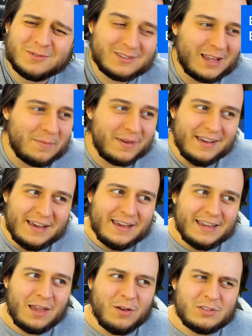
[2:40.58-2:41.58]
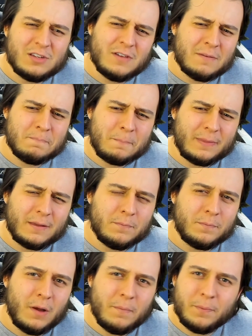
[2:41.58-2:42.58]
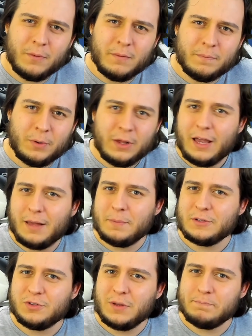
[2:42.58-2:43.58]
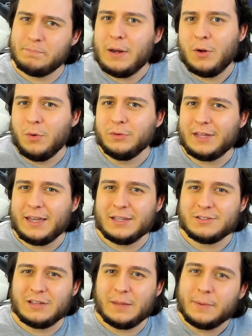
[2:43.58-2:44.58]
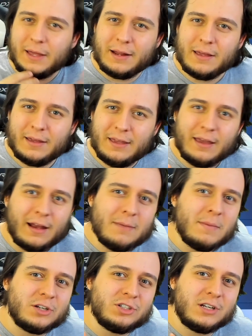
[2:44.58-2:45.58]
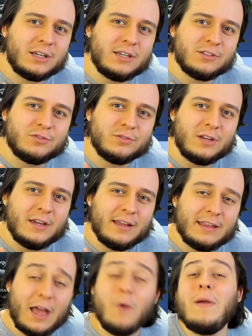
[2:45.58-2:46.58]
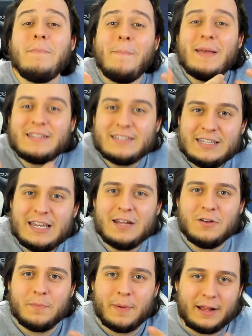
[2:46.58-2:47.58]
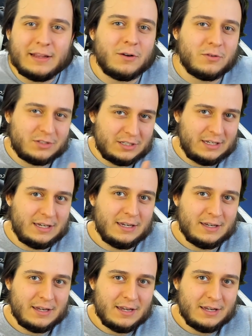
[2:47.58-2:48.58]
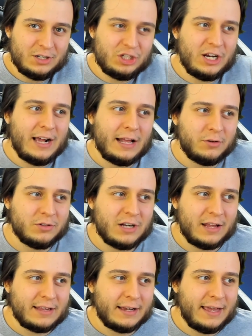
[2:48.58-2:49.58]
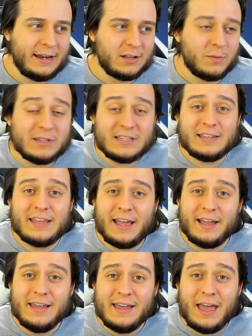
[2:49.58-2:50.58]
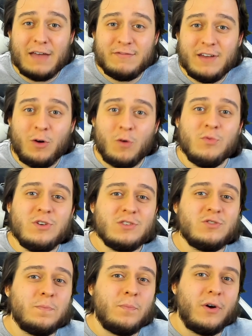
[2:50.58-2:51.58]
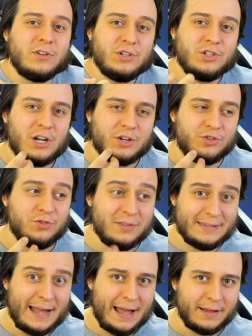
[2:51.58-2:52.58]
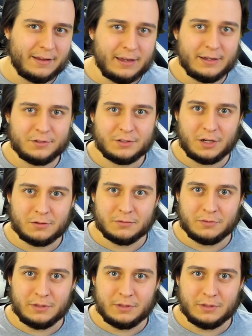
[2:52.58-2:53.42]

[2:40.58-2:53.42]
sabe? E aí você vê. Por, por, por que, que a pessoa pergunta isso, né? Porque ela ela imagina que isso é um empecilho para ela conseguir chegar onde ela está querendo, mas a ideia é ver como que isso pode te ajudar, é isso que é o